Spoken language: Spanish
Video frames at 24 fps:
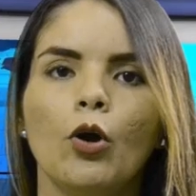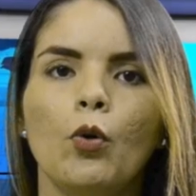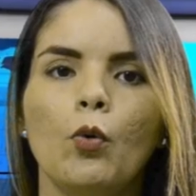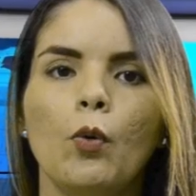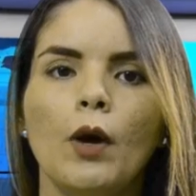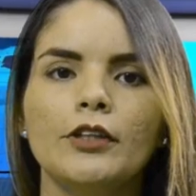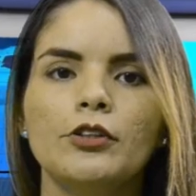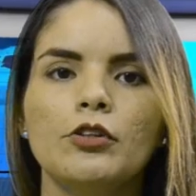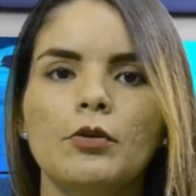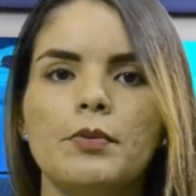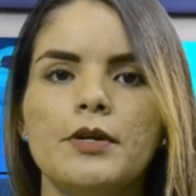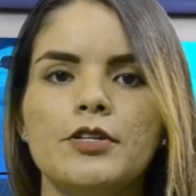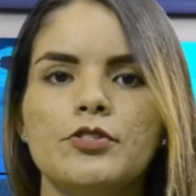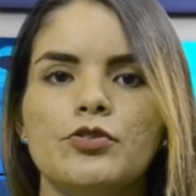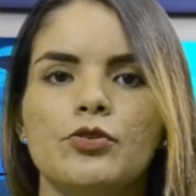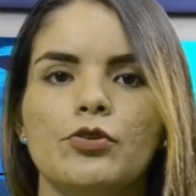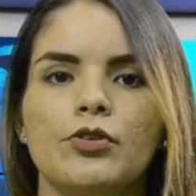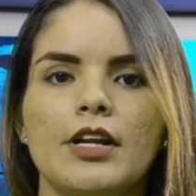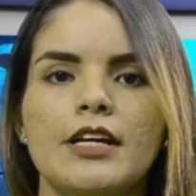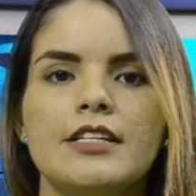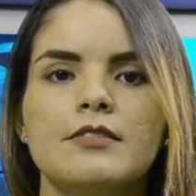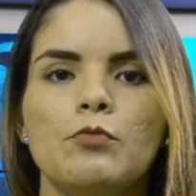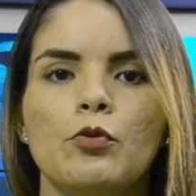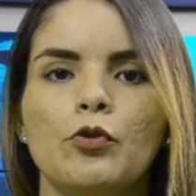Cuatro
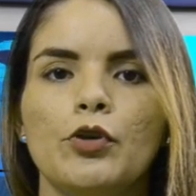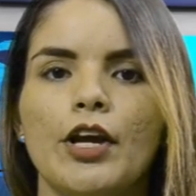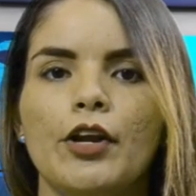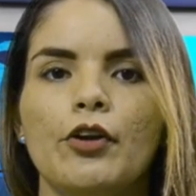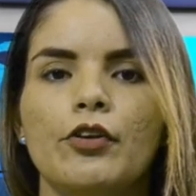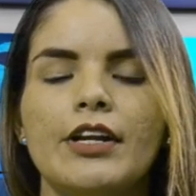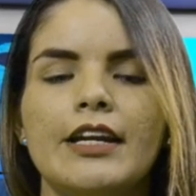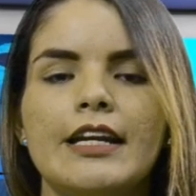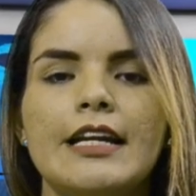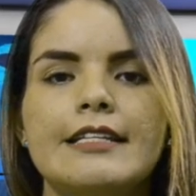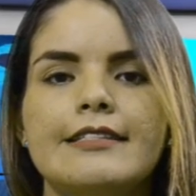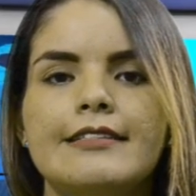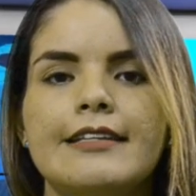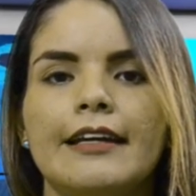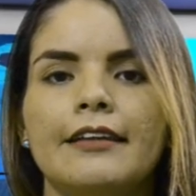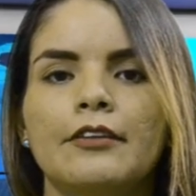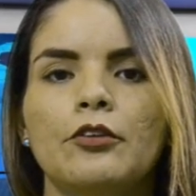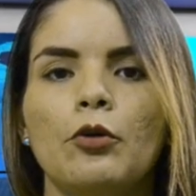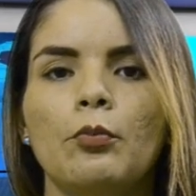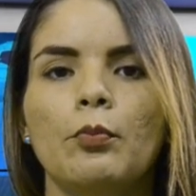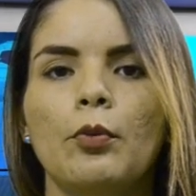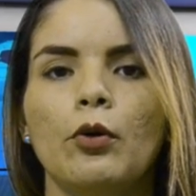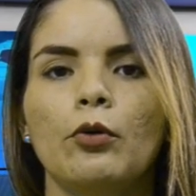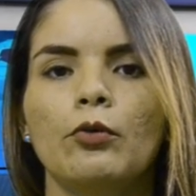personas murieron en el
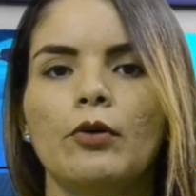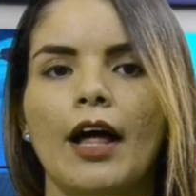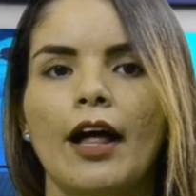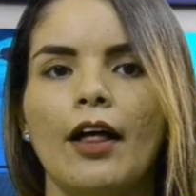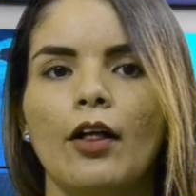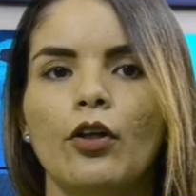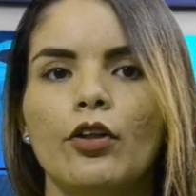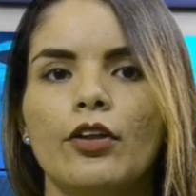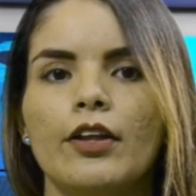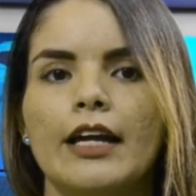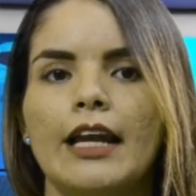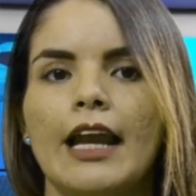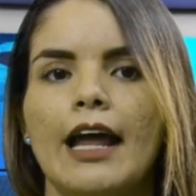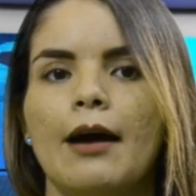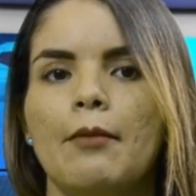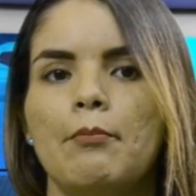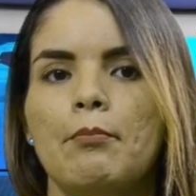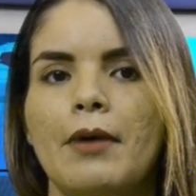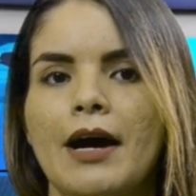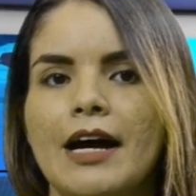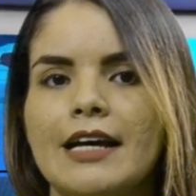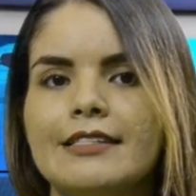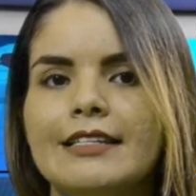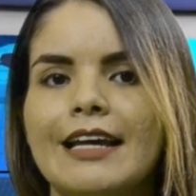centro poblado de
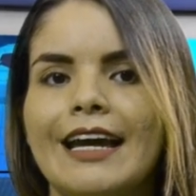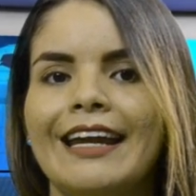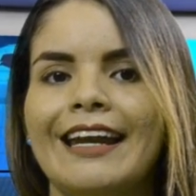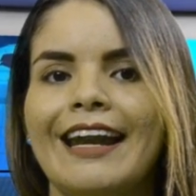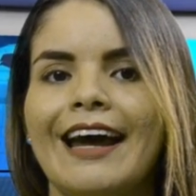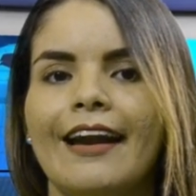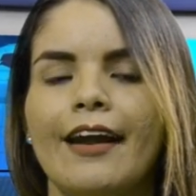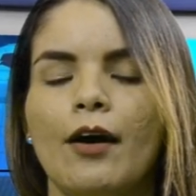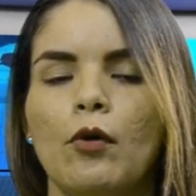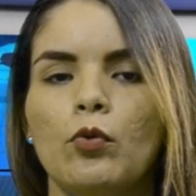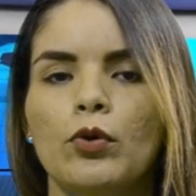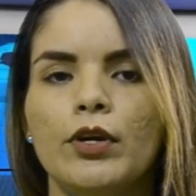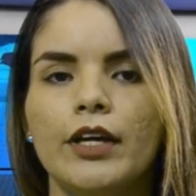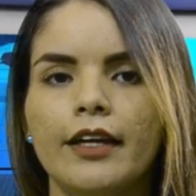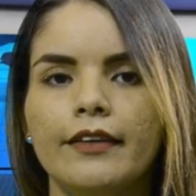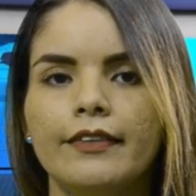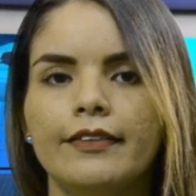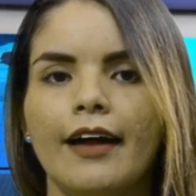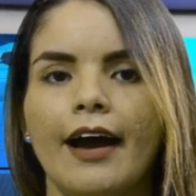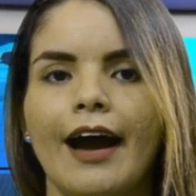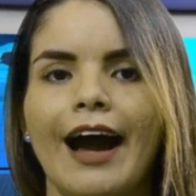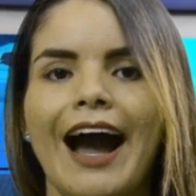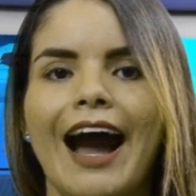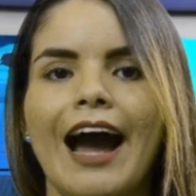La Paz, en
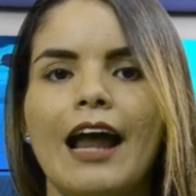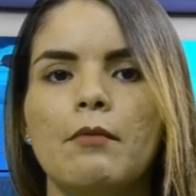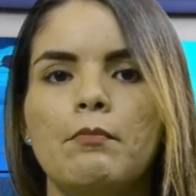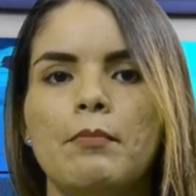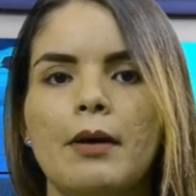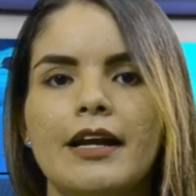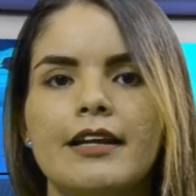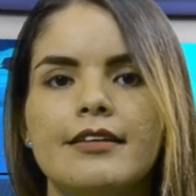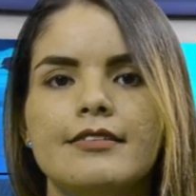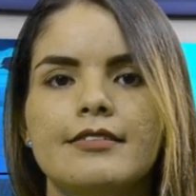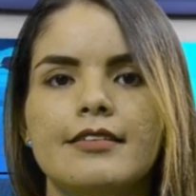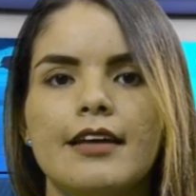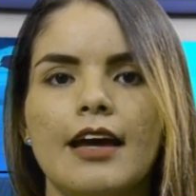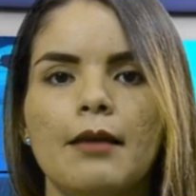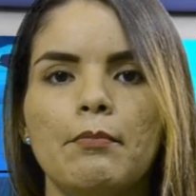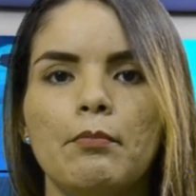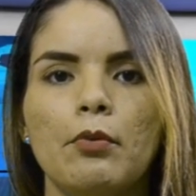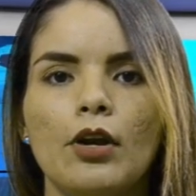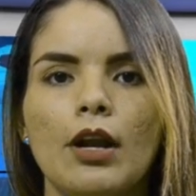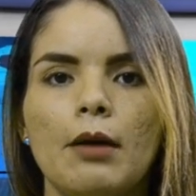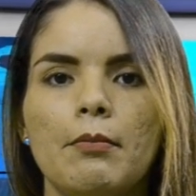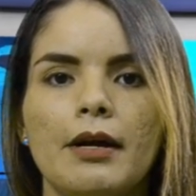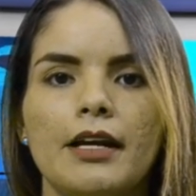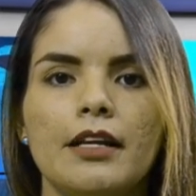Arauquita, al parecer
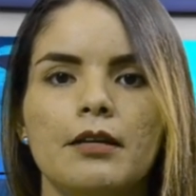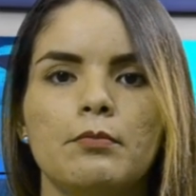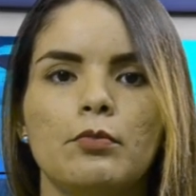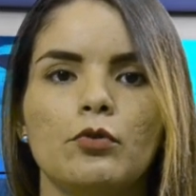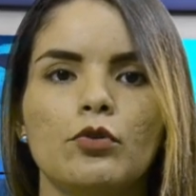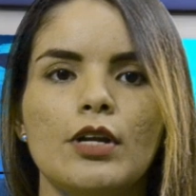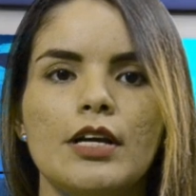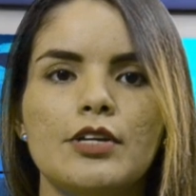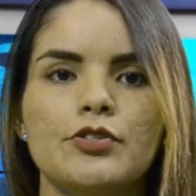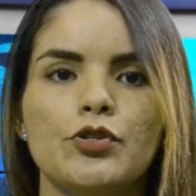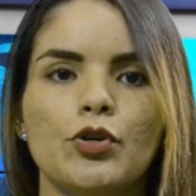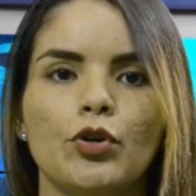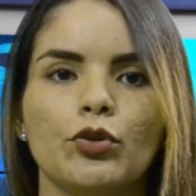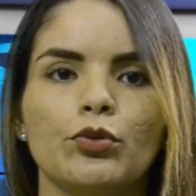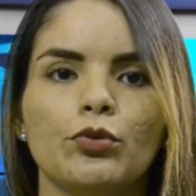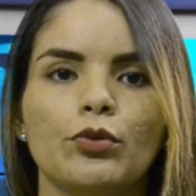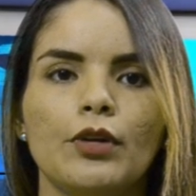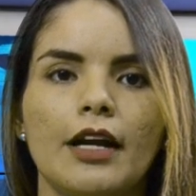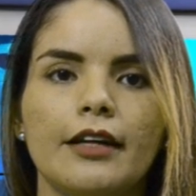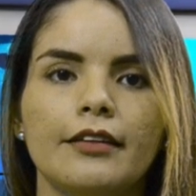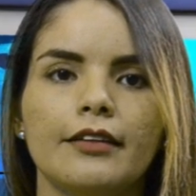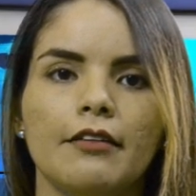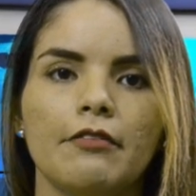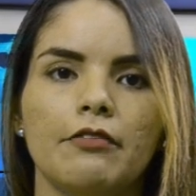por la manipulación de
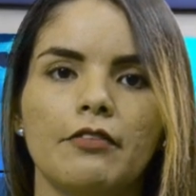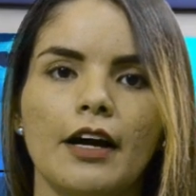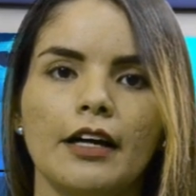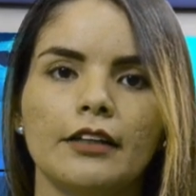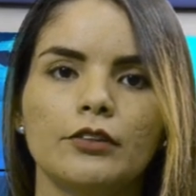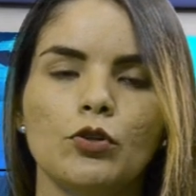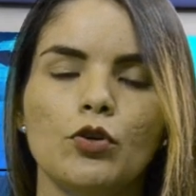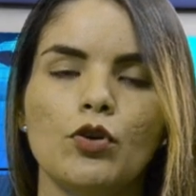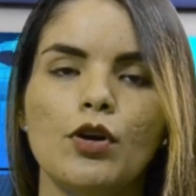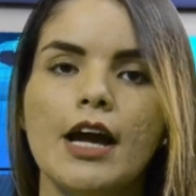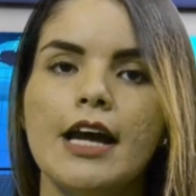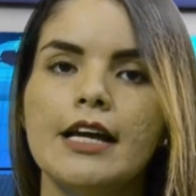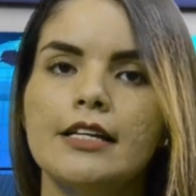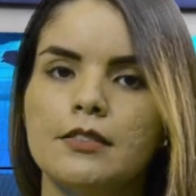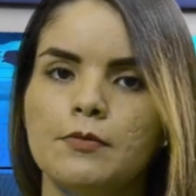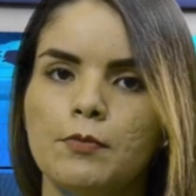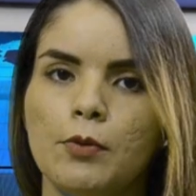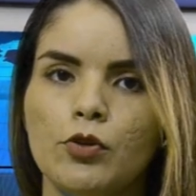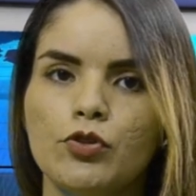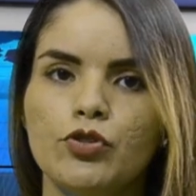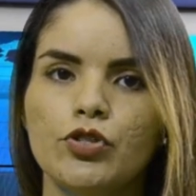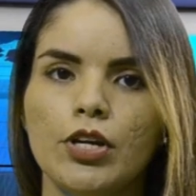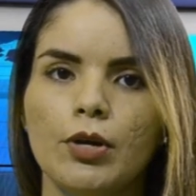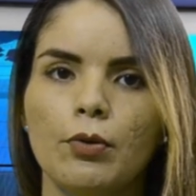un artefacto
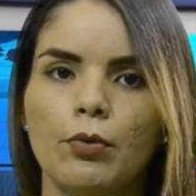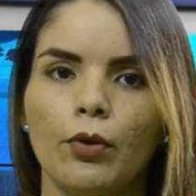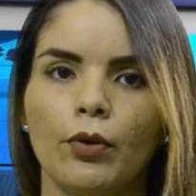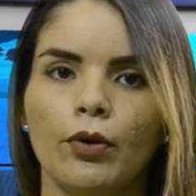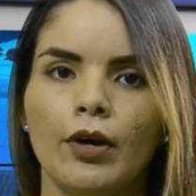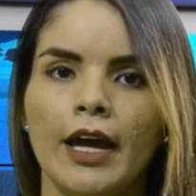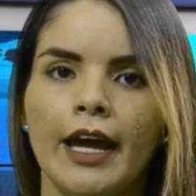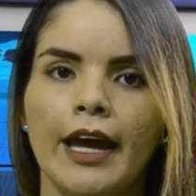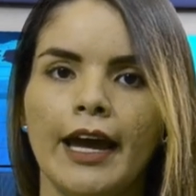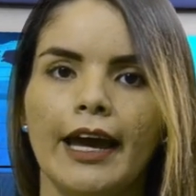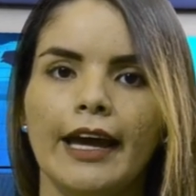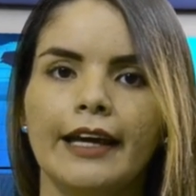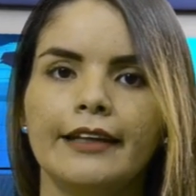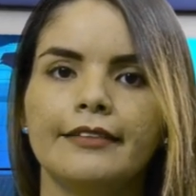explosivo.